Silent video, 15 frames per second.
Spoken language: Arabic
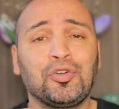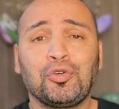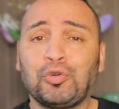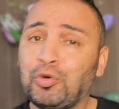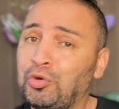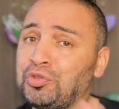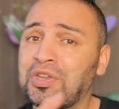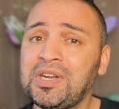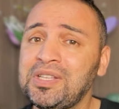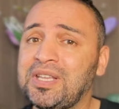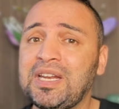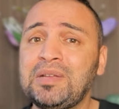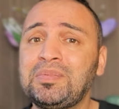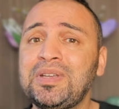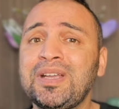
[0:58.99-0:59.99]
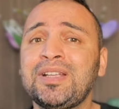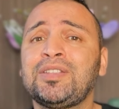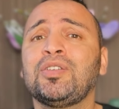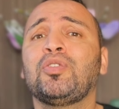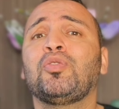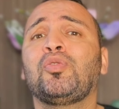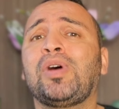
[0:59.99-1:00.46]
خذ انت لبيت
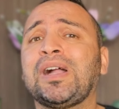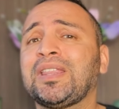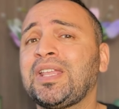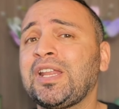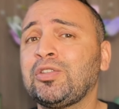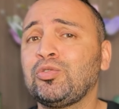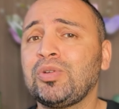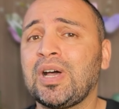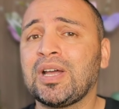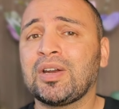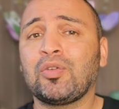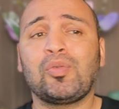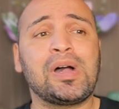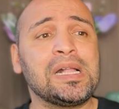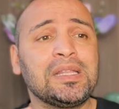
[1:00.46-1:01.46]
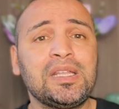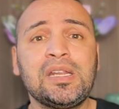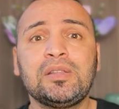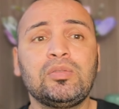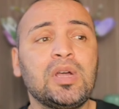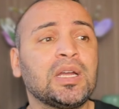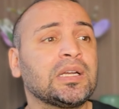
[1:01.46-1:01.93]
واعطيني دولار واعطيني
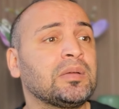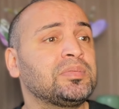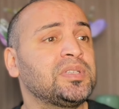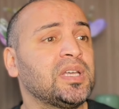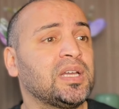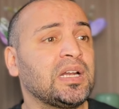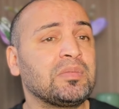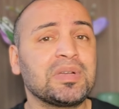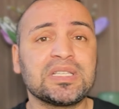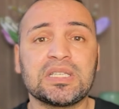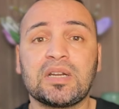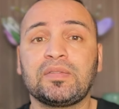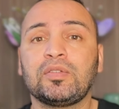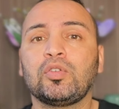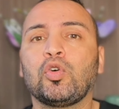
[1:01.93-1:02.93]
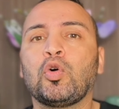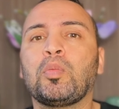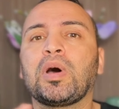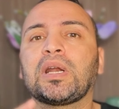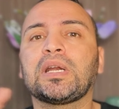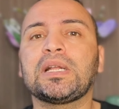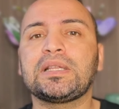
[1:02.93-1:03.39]
دولار بسعر المصرف
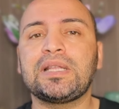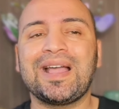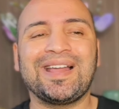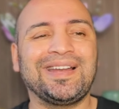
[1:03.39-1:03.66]
ومرات لا